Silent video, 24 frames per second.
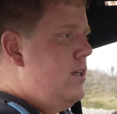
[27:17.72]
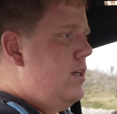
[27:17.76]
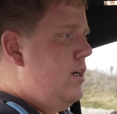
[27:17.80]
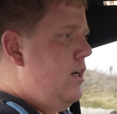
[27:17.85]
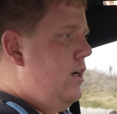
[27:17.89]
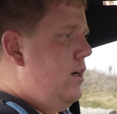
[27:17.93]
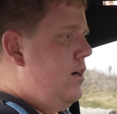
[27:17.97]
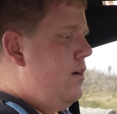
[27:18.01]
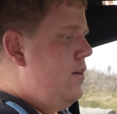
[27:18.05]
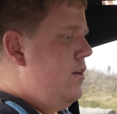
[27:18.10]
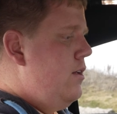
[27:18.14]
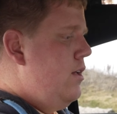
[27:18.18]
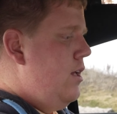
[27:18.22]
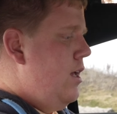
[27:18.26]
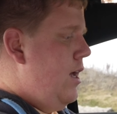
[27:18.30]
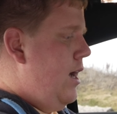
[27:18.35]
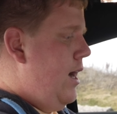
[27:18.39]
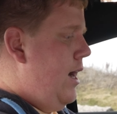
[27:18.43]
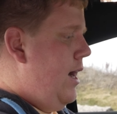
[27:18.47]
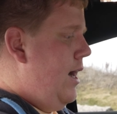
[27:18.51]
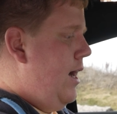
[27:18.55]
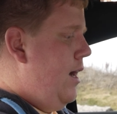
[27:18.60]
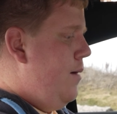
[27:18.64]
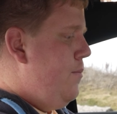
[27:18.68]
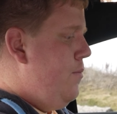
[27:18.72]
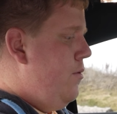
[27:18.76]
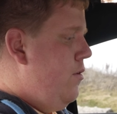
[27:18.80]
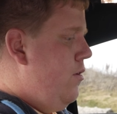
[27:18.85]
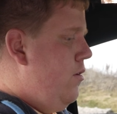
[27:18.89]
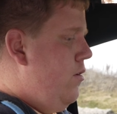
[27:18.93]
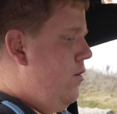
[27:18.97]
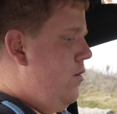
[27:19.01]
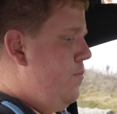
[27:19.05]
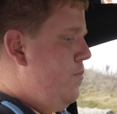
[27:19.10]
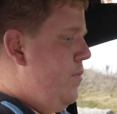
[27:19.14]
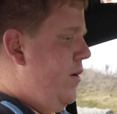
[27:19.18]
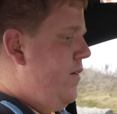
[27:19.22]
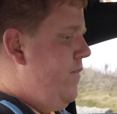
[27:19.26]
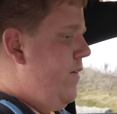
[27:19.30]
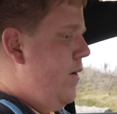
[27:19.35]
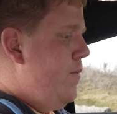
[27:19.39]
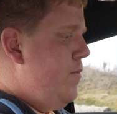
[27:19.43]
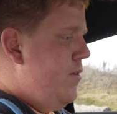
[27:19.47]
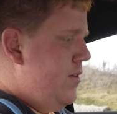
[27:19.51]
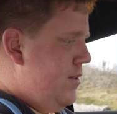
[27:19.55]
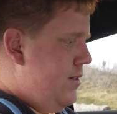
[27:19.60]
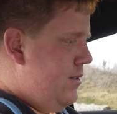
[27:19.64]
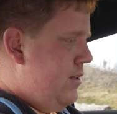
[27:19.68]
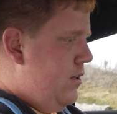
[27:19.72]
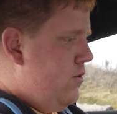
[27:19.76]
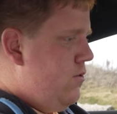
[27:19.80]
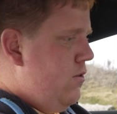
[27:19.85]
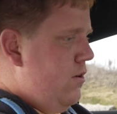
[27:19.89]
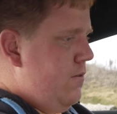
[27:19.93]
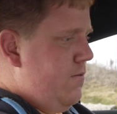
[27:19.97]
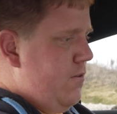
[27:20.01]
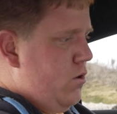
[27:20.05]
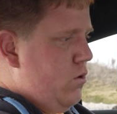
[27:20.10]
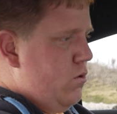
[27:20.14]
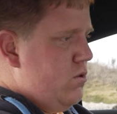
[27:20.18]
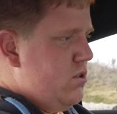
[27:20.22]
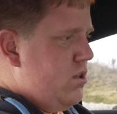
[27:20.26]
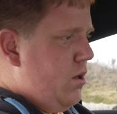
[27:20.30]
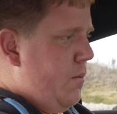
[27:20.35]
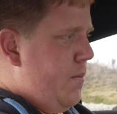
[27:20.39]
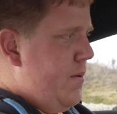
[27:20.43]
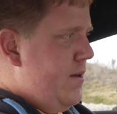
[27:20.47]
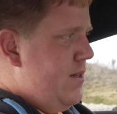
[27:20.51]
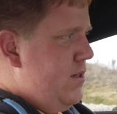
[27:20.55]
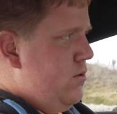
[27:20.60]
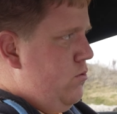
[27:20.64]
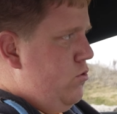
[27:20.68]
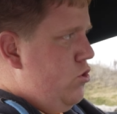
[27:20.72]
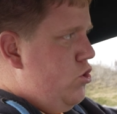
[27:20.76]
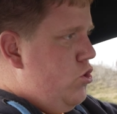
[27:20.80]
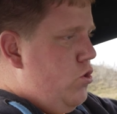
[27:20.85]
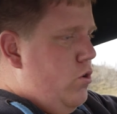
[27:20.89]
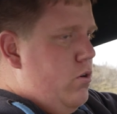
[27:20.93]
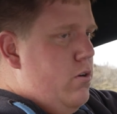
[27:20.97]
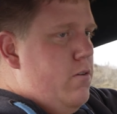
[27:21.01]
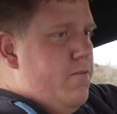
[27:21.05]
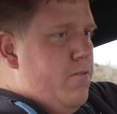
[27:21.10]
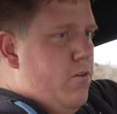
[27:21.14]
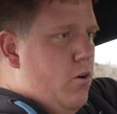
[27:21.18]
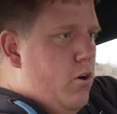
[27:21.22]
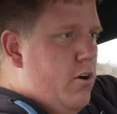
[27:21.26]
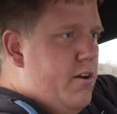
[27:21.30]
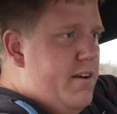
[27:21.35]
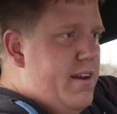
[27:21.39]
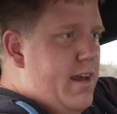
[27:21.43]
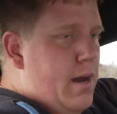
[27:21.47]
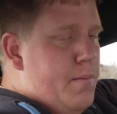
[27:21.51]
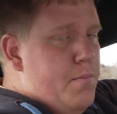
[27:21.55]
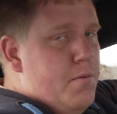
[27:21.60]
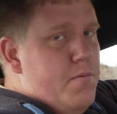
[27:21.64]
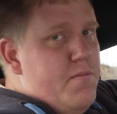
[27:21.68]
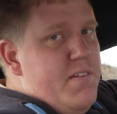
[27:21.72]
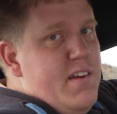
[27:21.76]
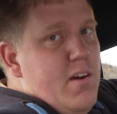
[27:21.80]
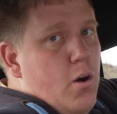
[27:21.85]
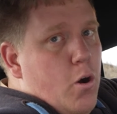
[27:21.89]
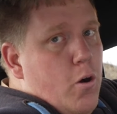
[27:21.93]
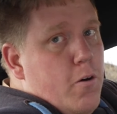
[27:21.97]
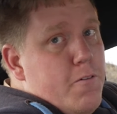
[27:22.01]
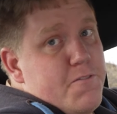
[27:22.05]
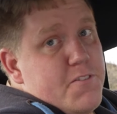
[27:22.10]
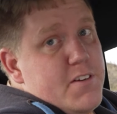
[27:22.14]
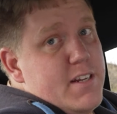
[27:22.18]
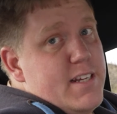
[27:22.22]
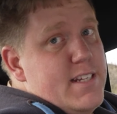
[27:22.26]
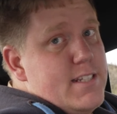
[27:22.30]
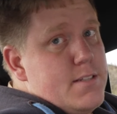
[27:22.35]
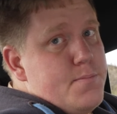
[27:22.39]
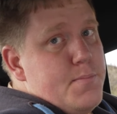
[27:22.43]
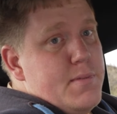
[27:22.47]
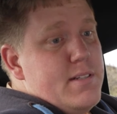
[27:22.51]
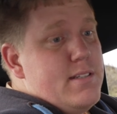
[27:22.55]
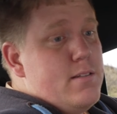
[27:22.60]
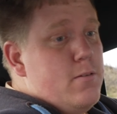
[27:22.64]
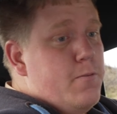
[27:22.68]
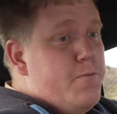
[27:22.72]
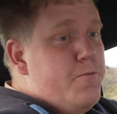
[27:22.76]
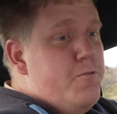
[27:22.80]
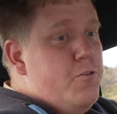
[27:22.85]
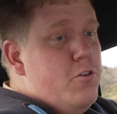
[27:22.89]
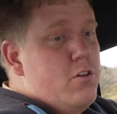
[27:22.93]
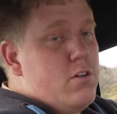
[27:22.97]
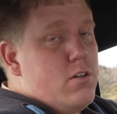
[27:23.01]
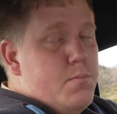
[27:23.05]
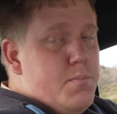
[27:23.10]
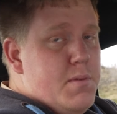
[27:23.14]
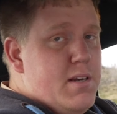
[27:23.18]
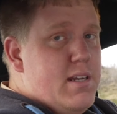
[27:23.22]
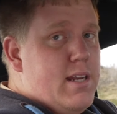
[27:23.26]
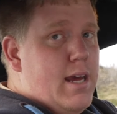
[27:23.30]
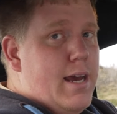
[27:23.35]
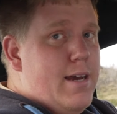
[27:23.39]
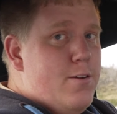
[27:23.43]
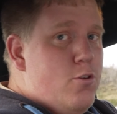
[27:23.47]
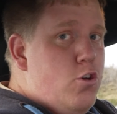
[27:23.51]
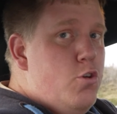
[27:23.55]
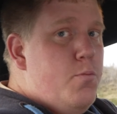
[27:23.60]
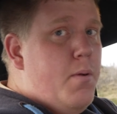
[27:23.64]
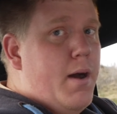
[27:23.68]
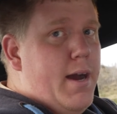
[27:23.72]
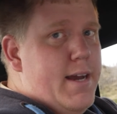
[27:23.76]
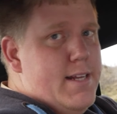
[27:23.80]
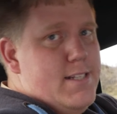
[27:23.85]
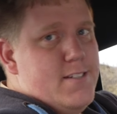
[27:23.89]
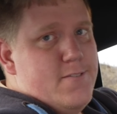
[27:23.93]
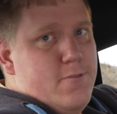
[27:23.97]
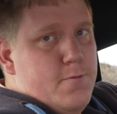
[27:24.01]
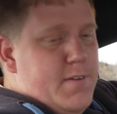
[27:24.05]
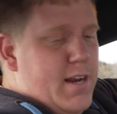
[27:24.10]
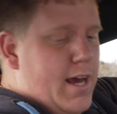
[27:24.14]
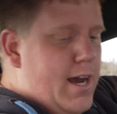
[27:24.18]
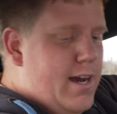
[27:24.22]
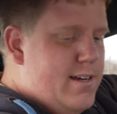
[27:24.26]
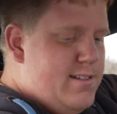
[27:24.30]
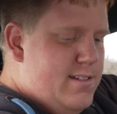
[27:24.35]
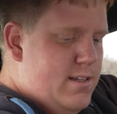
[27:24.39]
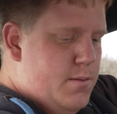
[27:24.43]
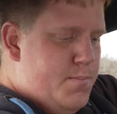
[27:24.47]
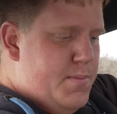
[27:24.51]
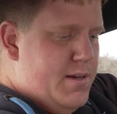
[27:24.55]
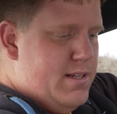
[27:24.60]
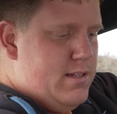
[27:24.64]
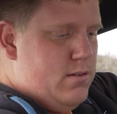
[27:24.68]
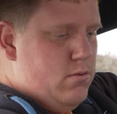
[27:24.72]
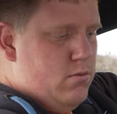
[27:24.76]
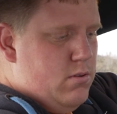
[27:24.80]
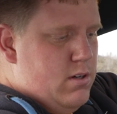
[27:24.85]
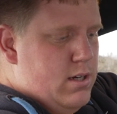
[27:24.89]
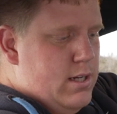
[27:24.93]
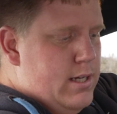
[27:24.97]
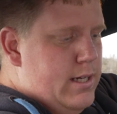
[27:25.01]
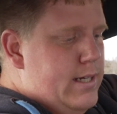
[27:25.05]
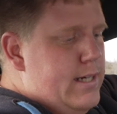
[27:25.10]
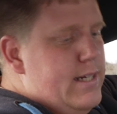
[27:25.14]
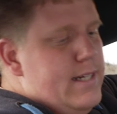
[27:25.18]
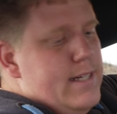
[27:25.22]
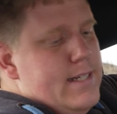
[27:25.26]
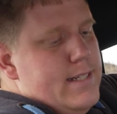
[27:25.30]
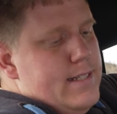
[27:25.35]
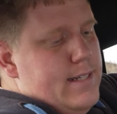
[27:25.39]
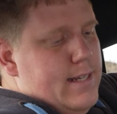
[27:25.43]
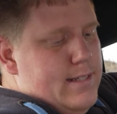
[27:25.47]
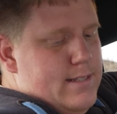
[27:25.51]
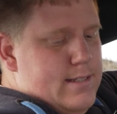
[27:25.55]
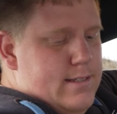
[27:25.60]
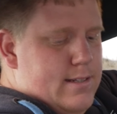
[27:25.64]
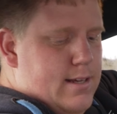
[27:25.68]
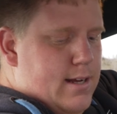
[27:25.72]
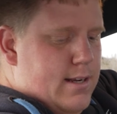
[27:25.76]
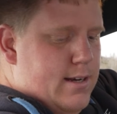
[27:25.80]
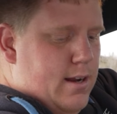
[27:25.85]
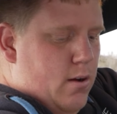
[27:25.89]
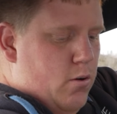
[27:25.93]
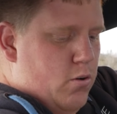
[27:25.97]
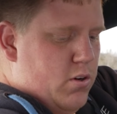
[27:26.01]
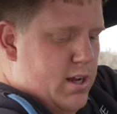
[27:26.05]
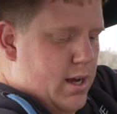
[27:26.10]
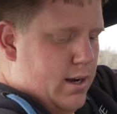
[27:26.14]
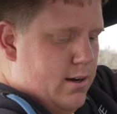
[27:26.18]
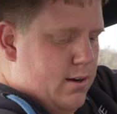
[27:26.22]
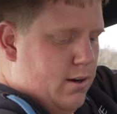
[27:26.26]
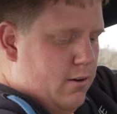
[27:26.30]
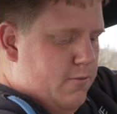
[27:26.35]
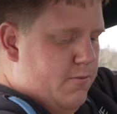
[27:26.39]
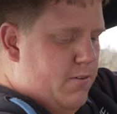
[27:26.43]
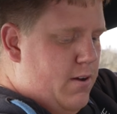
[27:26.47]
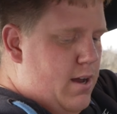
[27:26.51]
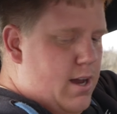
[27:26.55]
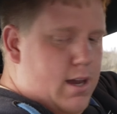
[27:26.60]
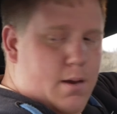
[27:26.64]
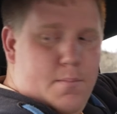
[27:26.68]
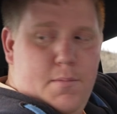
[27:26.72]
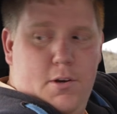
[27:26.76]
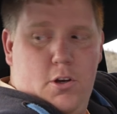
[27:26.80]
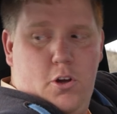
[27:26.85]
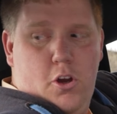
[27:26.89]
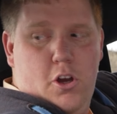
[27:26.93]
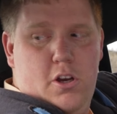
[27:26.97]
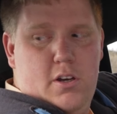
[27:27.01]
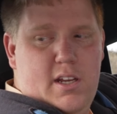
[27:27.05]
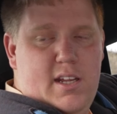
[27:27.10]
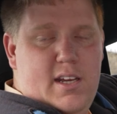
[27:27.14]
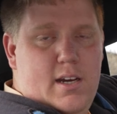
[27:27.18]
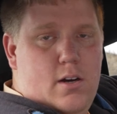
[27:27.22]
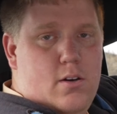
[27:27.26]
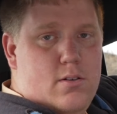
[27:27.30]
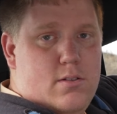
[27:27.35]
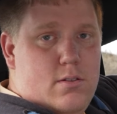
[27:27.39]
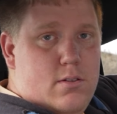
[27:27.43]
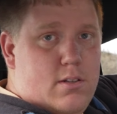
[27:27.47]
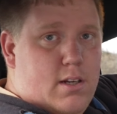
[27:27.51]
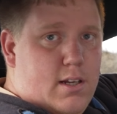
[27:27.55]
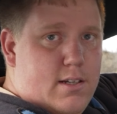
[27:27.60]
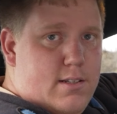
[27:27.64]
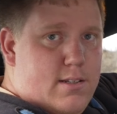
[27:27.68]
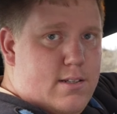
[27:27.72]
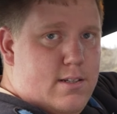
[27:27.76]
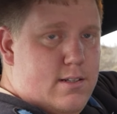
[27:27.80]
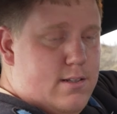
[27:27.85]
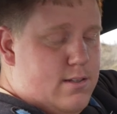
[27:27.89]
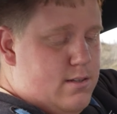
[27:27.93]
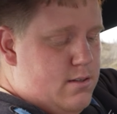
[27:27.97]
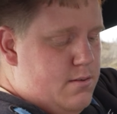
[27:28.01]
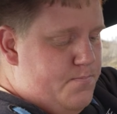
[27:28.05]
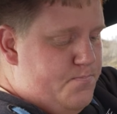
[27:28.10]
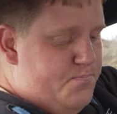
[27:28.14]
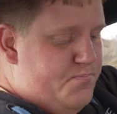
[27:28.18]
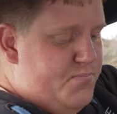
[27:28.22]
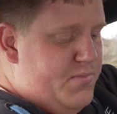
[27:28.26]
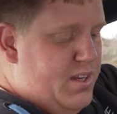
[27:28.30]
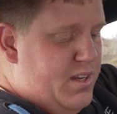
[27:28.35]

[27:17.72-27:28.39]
Ja, aber bequemer ist es natürlich für größere Personen schon vorne. Aber wie oft ist man zu viert mit über 1,85 Personen? Das ist halt auch die andere Frage. Man könnte hier auch zu dritt sitzen.